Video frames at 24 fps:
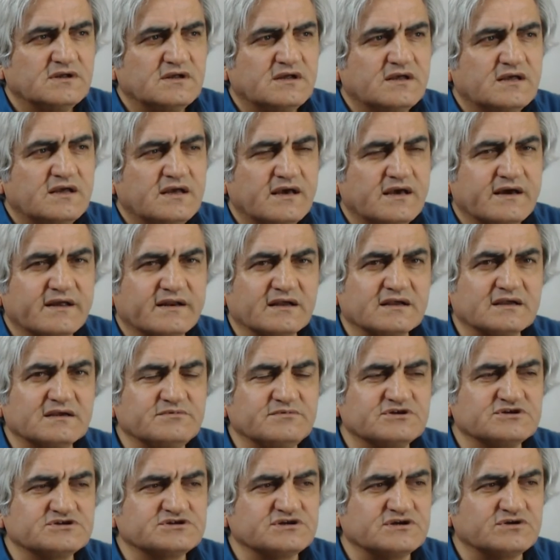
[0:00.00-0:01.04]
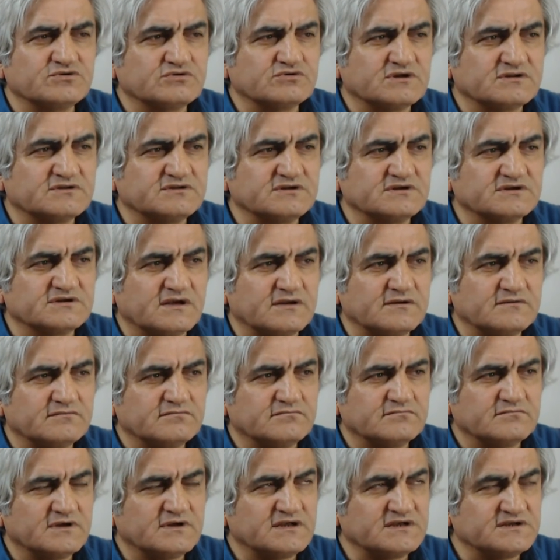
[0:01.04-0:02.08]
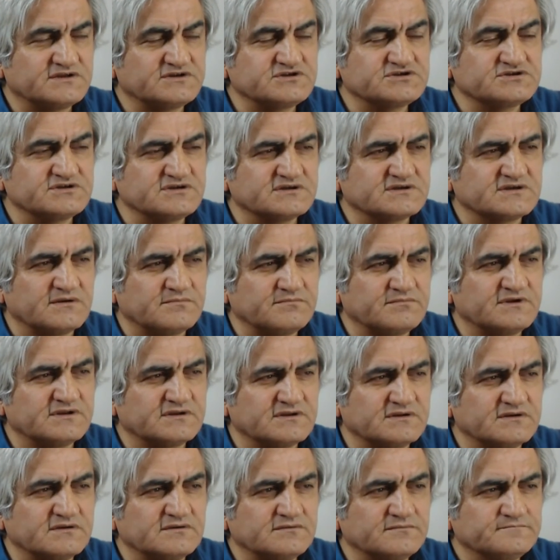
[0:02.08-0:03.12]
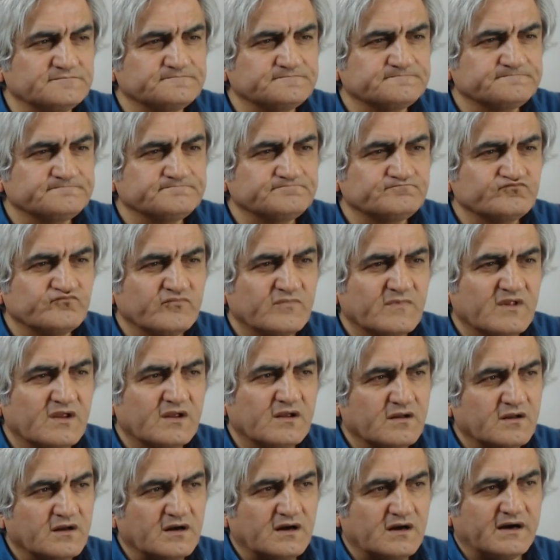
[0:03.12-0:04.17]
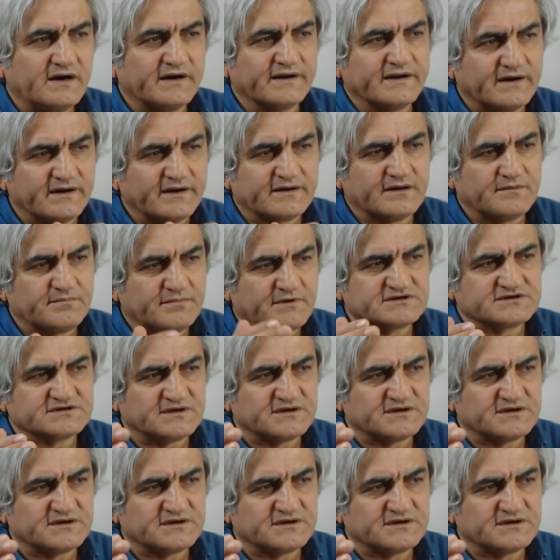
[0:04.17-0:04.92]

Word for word: Herhangi bir şey üretirken, yetiştirirken bitki Ara ara başka